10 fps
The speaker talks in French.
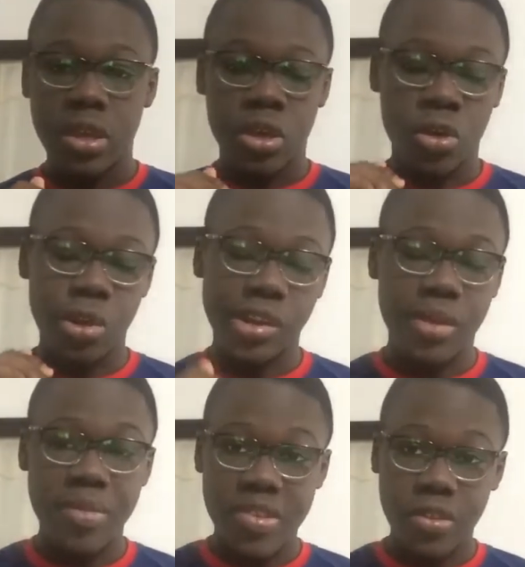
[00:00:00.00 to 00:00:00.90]
euh,
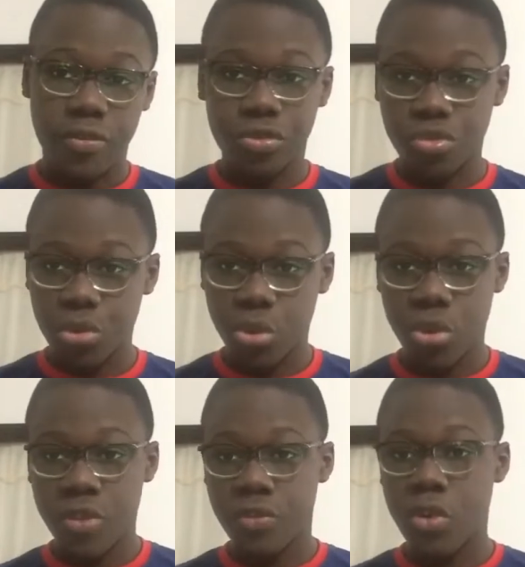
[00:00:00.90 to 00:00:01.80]
Lionel Messi en fond numéro
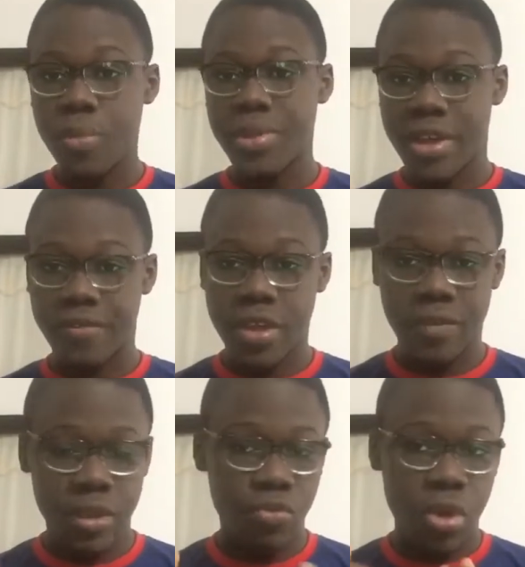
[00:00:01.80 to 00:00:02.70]
9 comme il a fait
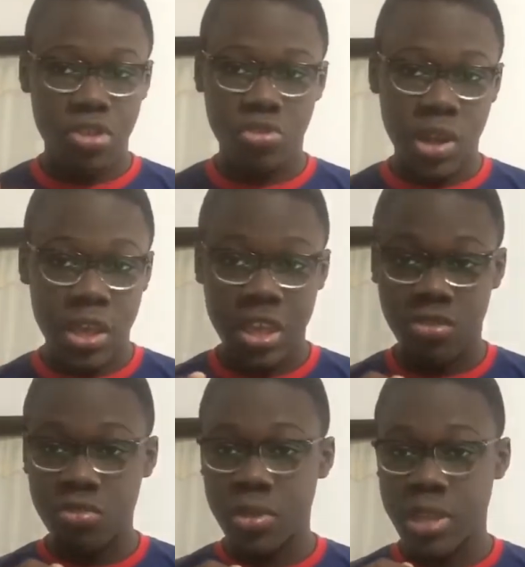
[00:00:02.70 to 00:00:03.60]
avec Guardiola et
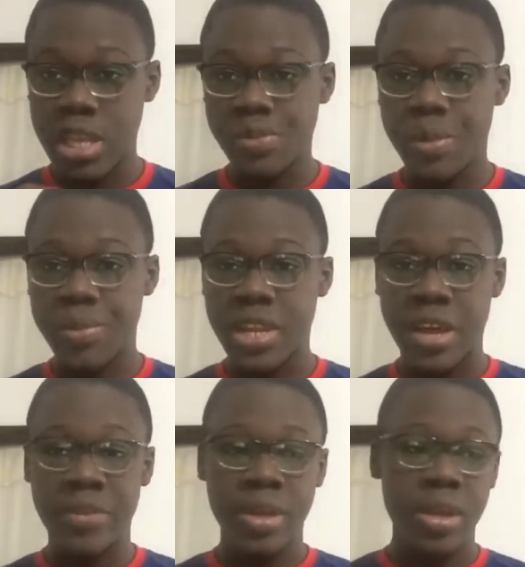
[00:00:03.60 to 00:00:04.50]
sur lequel même il
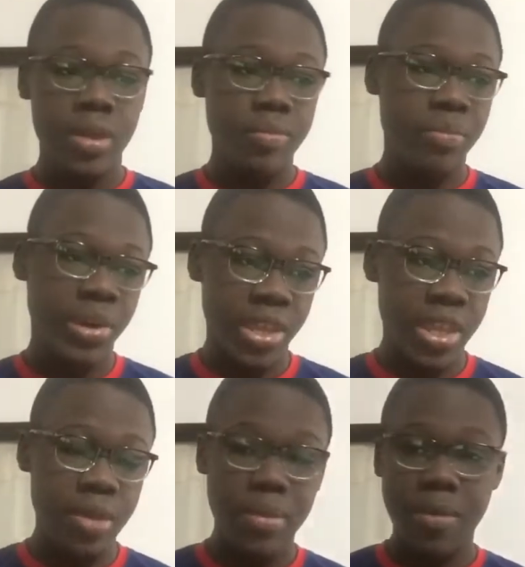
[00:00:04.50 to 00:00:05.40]
avait
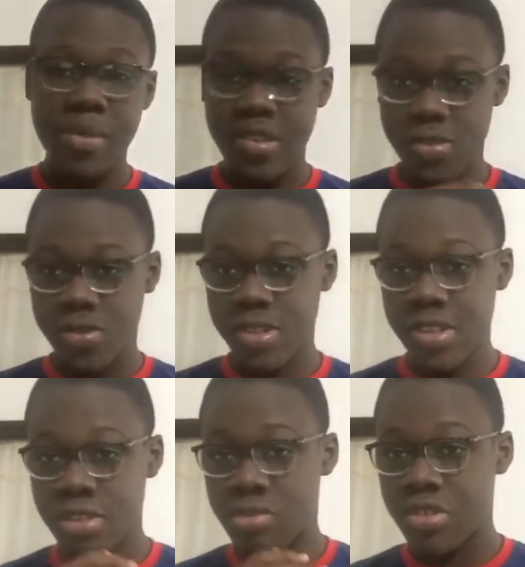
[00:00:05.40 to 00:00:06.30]
brillé mais Messi aussi
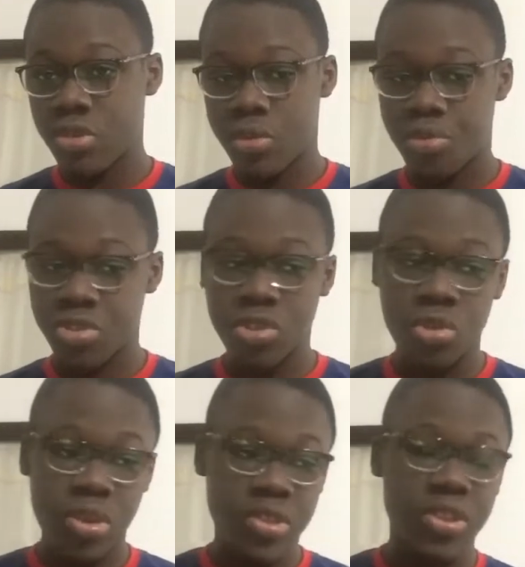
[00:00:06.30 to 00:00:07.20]
il doit se reposer de
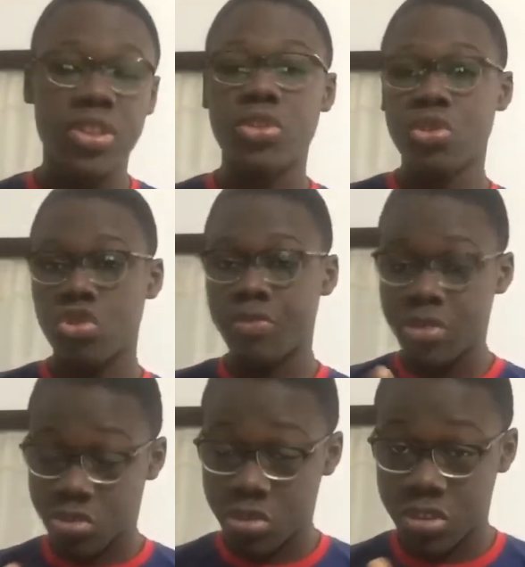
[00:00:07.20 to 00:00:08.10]
temps en temps donc je
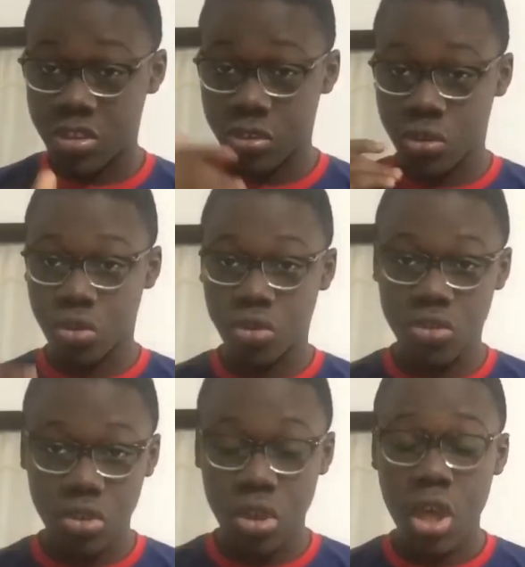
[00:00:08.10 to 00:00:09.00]
pense que si on
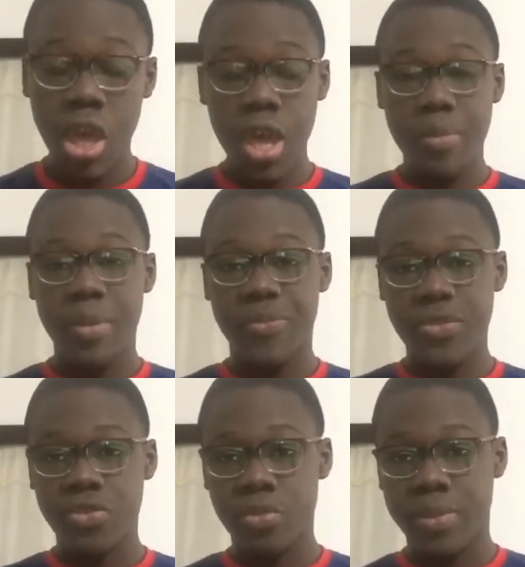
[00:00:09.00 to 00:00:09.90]
recrute même
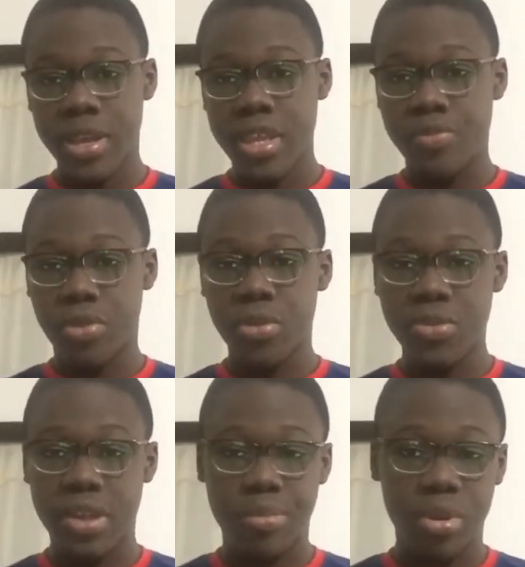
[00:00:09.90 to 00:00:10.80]
Fils de Paille, il pourrait
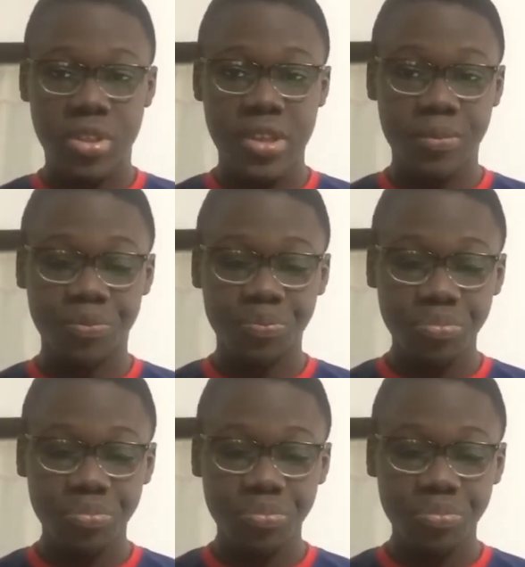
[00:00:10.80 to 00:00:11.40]
nous apporter